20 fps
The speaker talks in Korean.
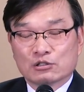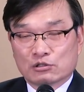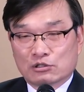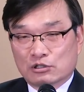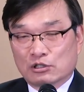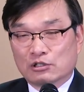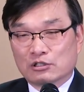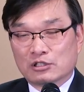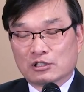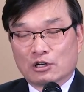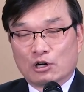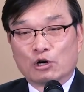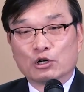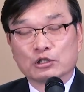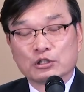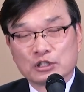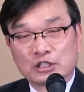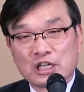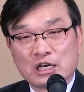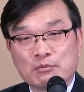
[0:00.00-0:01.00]
그것을
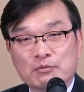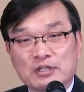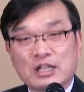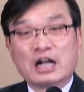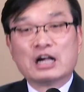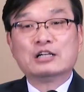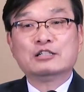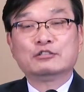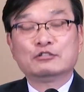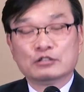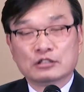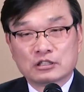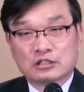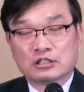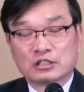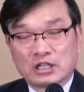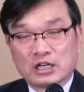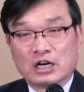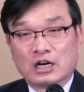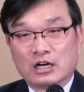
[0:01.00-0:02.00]
어떻게 하면 할 수
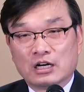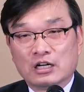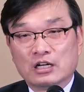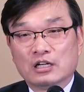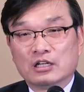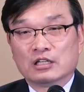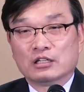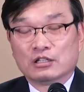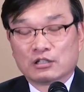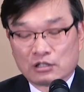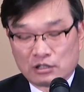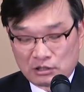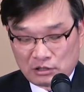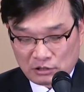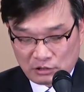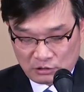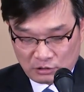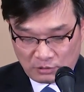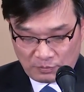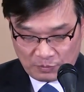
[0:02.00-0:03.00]
있을까 이런
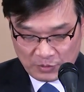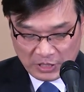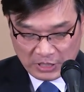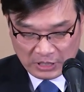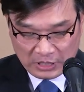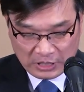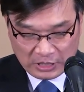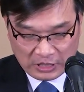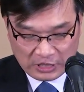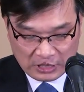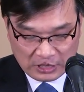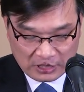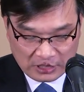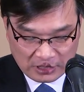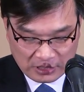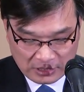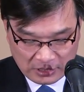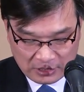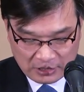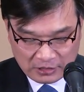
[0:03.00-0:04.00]
것들을 좀 어,
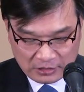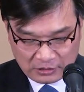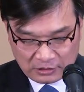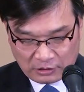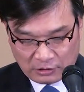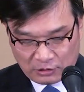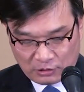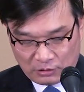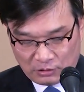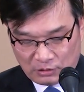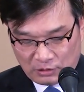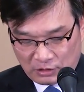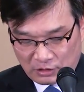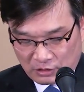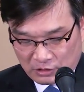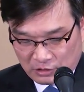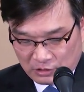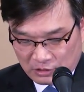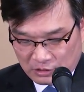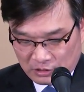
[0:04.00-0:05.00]
서로
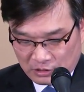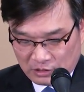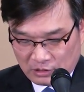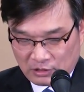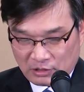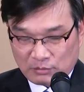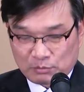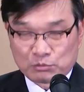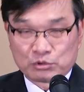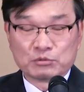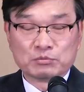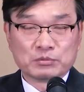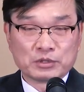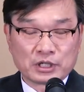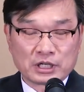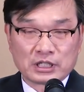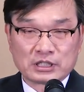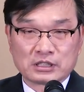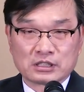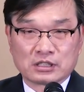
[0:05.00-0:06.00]
그
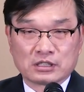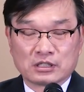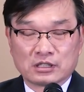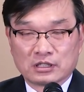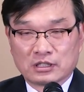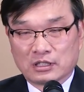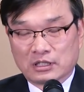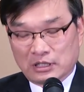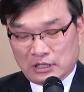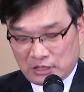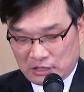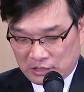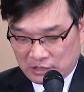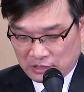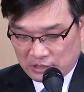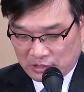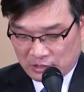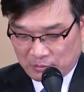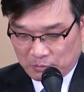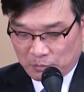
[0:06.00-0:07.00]
분별해서
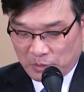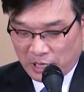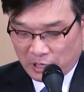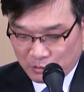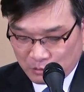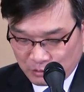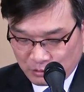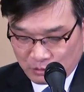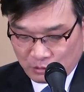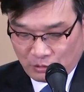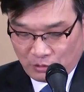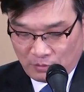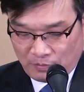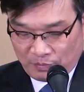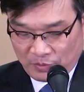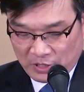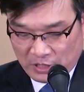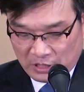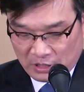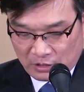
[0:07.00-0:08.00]
어, 배우고
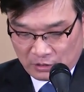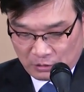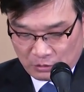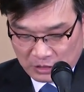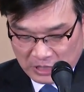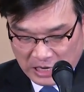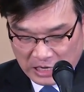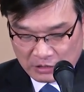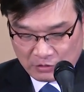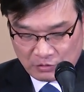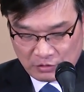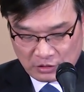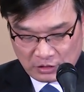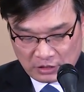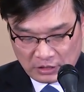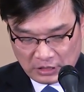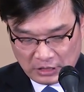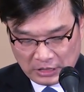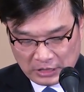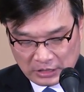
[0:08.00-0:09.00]
그리고 나누는
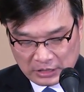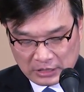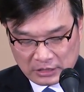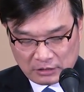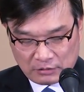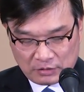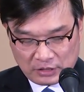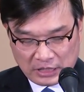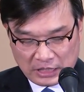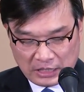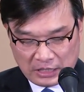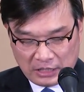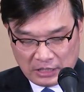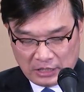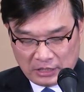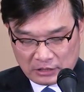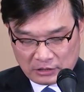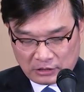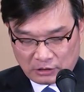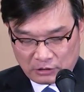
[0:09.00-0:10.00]
그래서 우리가
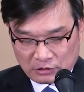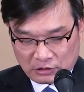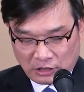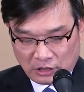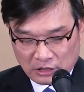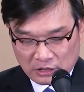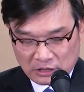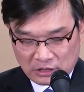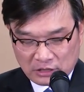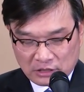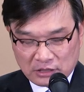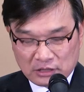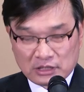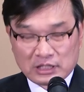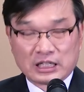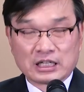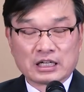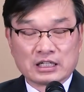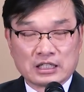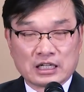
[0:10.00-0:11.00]
서로
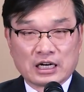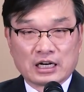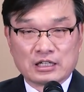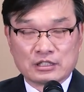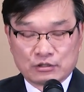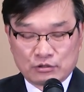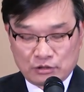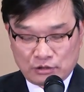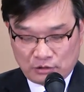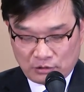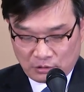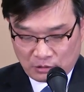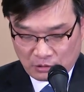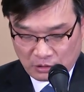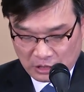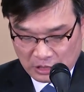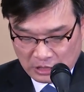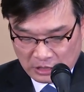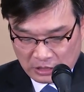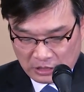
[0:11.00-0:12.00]
성장해 나갈 수 있도록
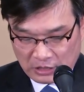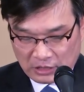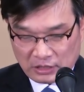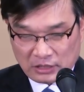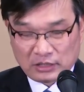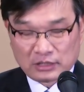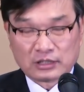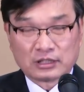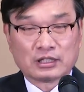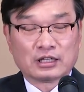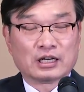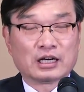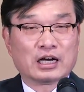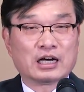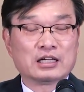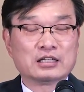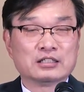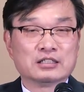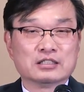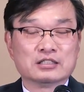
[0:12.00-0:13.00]
어, 이렇게
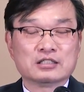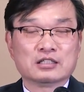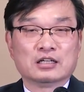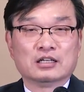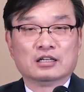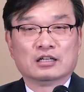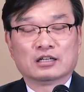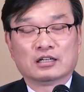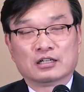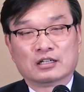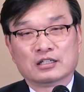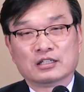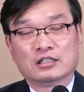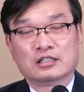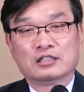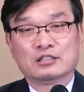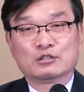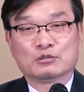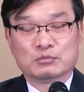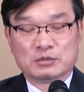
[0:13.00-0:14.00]
하는 어,
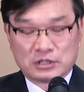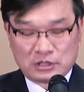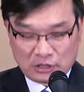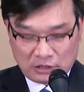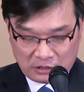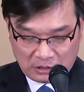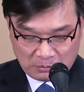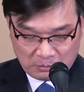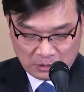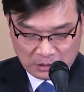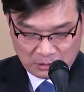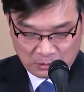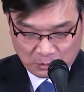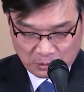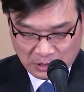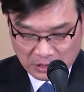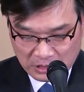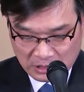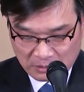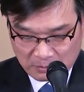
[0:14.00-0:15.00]
일이 좀 있었으면
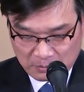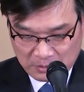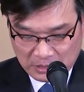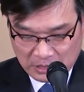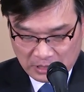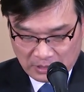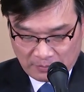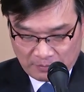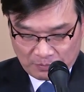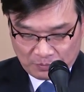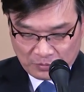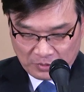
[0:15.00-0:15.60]
좋겠습니다.